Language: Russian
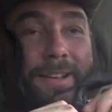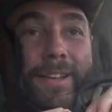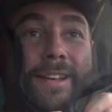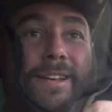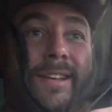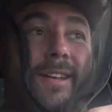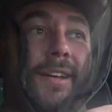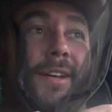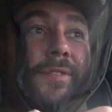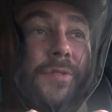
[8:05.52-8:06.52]
там речка.
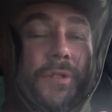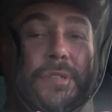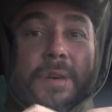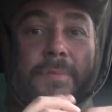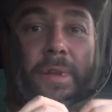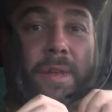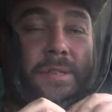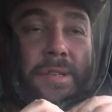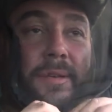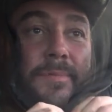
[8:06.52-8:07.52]
В тот самый
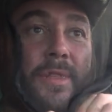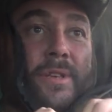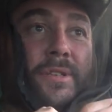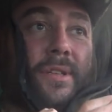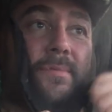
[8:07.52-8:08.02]
лес, где мы нашли